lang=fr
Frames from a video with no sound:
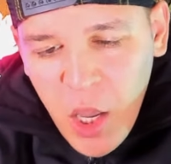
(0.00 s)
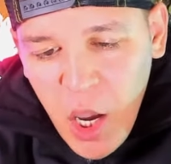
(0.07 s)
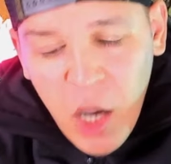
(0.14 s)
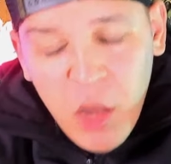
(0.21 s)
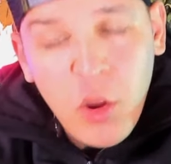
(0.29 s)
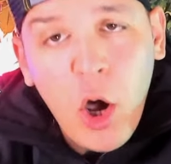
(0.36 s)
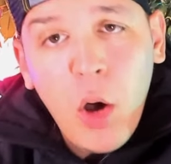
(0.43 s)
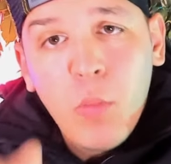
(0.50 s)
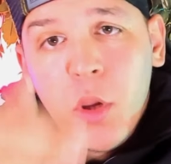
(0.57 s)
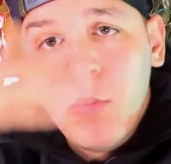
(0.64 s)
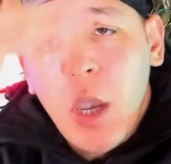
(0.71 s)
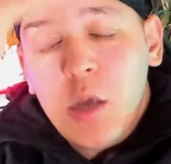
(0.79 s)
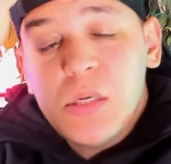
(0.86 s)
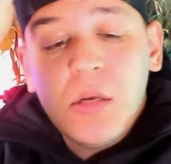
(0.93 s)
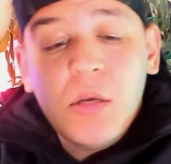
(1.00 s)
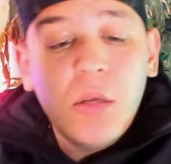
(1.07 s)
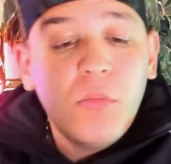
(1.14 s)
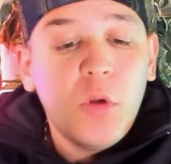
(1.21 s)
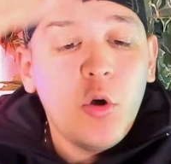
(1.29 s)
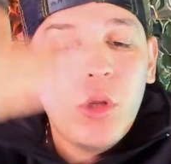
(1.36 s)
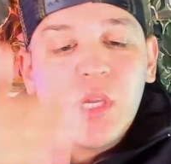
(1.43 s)
Ah non, mais merci,
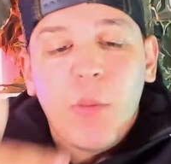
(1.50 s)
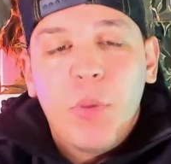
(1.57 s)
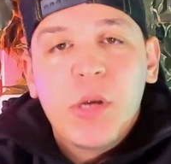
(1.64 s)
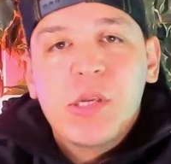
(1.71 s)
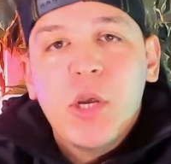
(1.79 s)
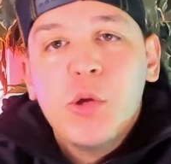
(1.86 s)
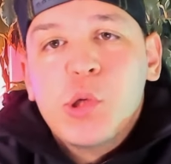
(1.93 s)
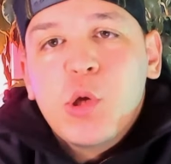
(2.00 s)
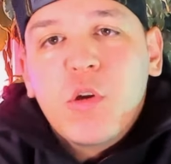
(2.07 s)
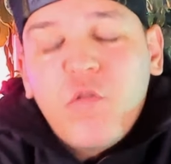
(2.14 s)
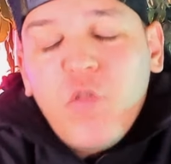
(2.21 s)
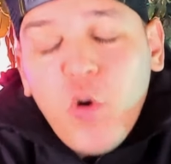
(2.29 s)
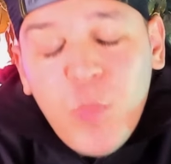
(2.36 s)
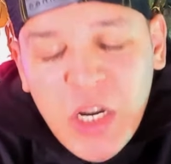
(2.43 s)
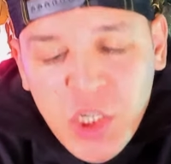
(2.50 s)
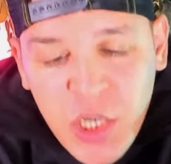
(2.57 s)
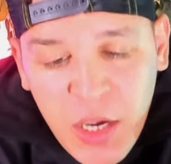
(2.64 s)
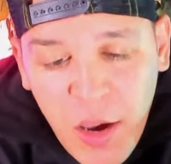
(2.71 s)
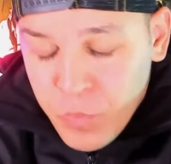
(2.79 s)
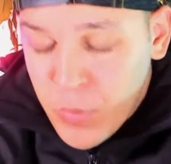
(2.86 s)
mais eux ils appellent ça une sauce fromagère.